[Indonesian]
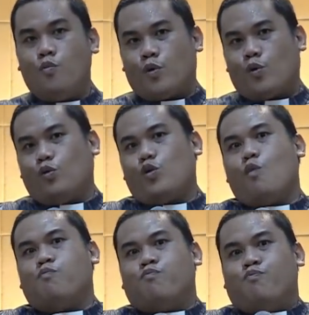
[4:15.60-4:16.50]
perutnya
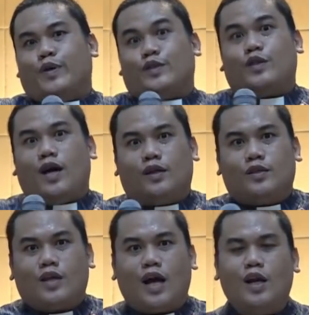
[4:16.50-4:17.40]
besar
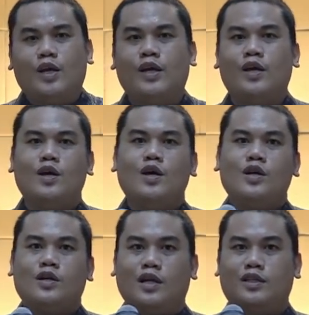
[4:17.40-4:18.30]
sekali
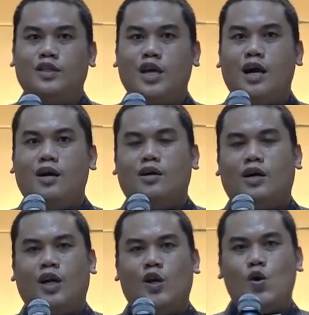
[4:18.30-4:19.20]
dan dia
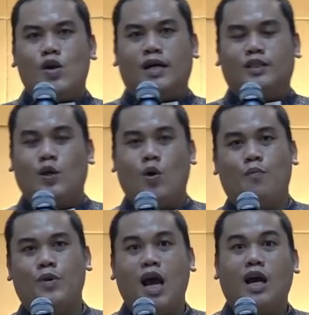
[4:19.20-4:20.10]
kalau orang Jawa
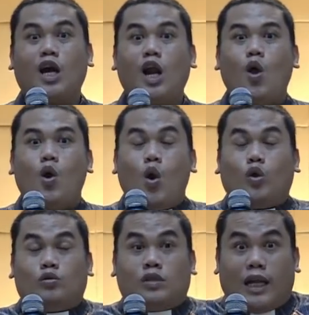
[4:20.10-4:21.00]
bilang
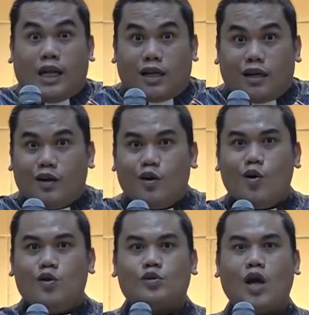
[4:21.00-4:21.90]
keloloten
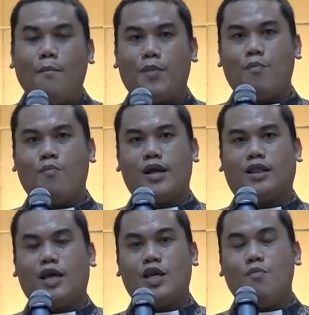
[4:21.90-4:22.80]
sampai
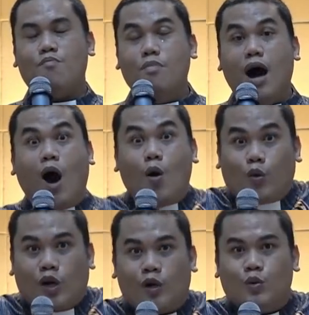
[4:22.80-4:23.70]
matanya mau
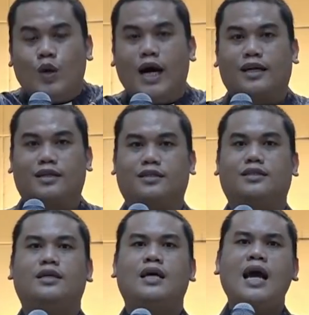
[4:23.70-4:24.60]
keluar
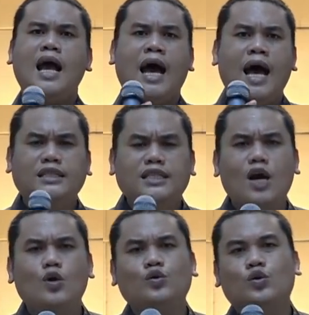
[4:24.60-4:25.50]

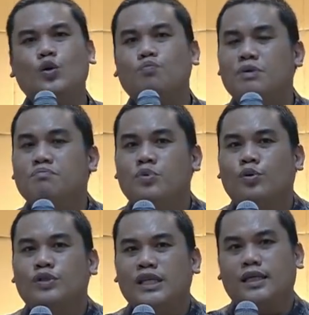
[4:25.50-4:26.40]
hanya untuk
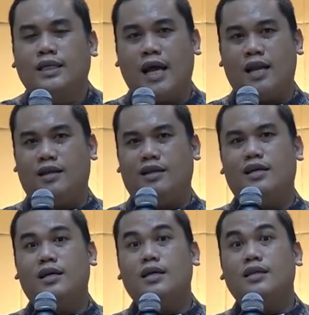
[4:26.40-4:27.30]
membuktikan
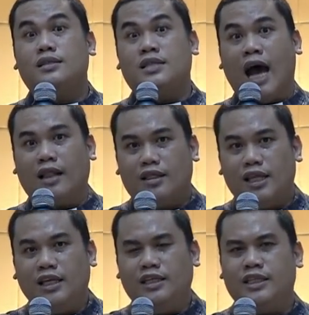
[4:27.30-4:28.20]

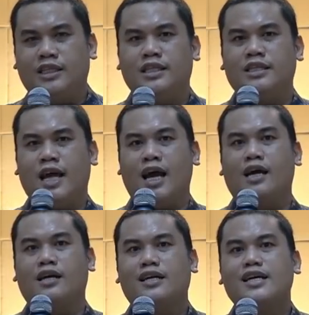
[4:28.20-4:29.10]
jati dirinya
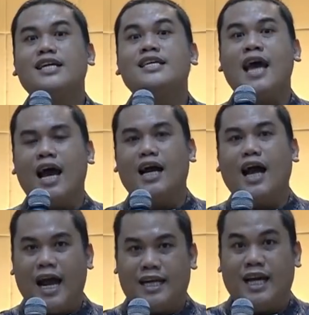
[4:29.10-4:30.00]
yang
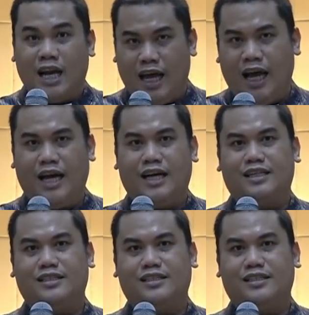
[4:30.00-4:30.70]
adalah